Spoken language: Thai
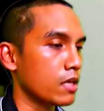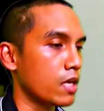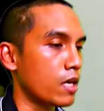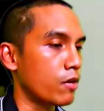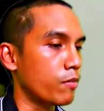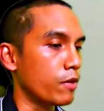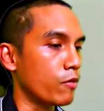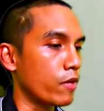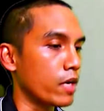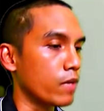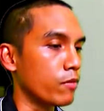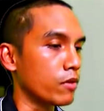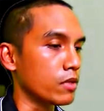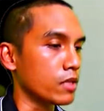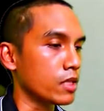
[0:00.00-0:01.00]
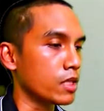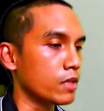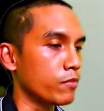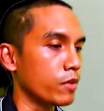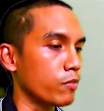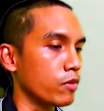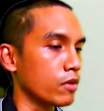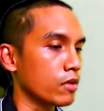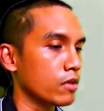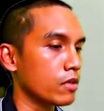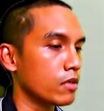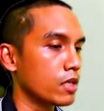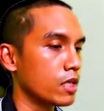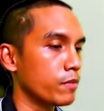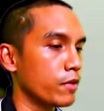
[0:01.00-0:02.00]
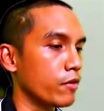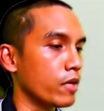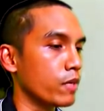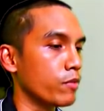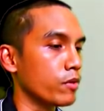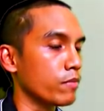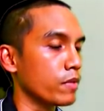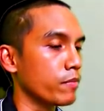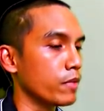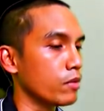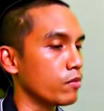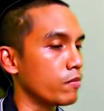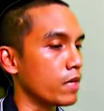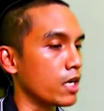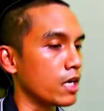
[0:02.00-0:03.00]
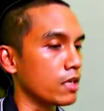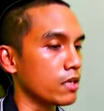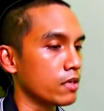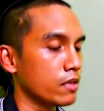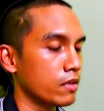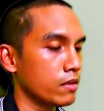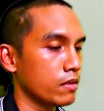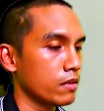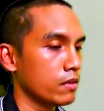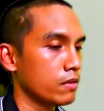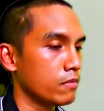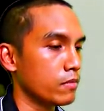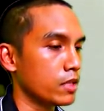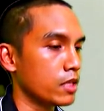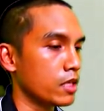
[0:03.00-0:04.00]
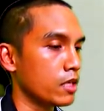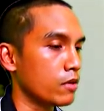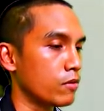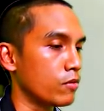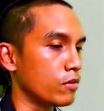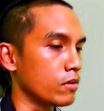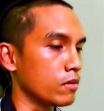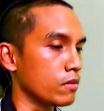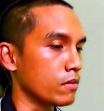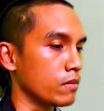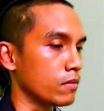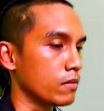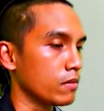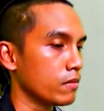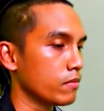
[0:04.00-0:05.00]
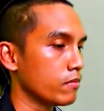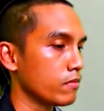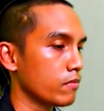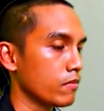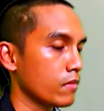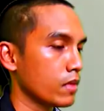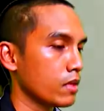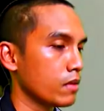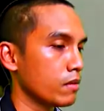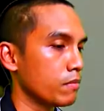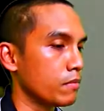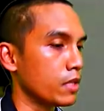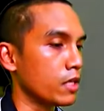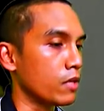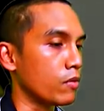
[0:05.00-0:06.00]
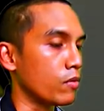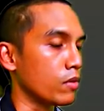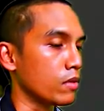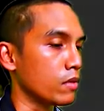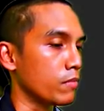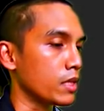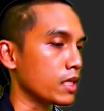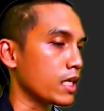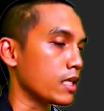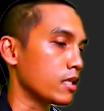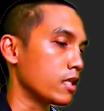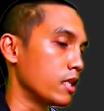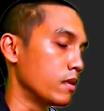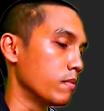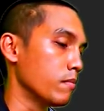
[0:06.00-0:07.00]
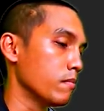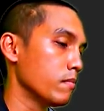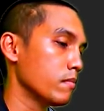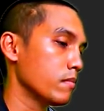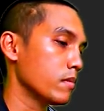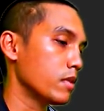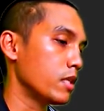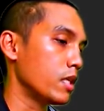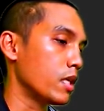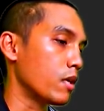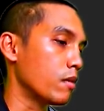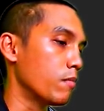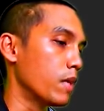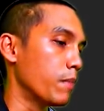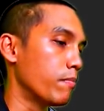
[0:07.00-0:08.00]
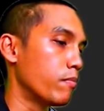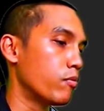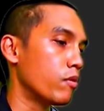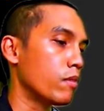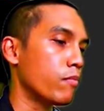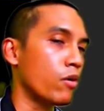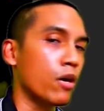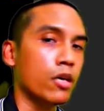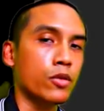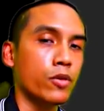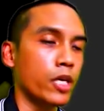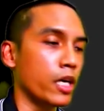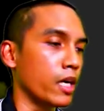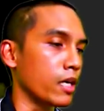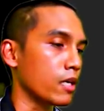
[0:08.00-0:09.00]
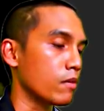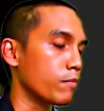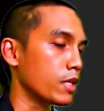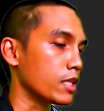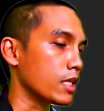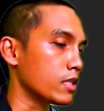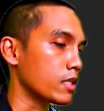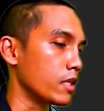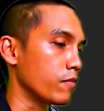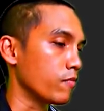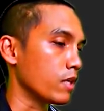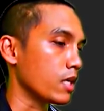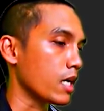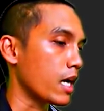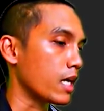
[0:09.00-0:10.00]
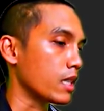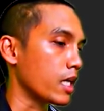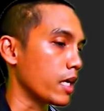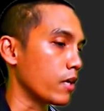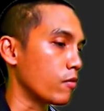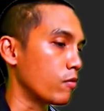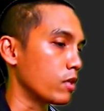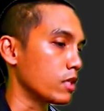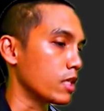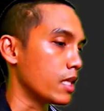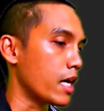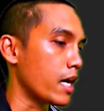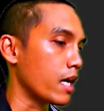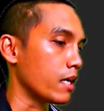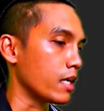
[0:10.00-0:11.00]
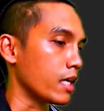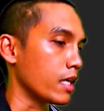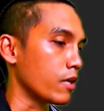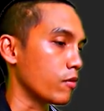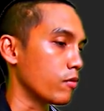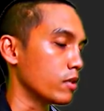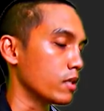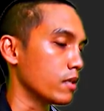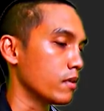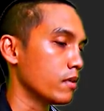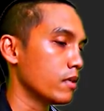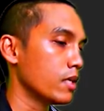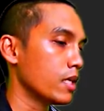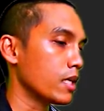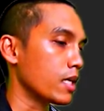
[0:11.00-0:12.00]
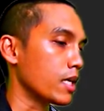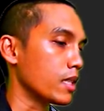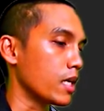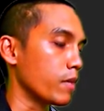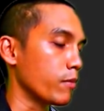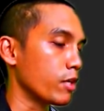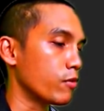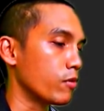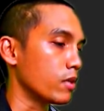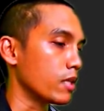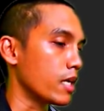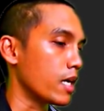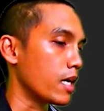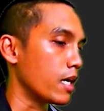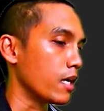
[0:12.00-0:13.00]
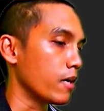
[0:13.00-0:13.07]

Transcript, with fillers: เอาไปไว้บนขึ้นไปขึ้นไปไว้บน พระเมรุมาตรไม่ใช่เอาคนไม่กี่คนมาตัดสินที่เอาแบบพวกพ้องตัวเองเขามาตัดสินว่างานไหนควรจะได้หรือควรจะงานไหนไม่ควรได้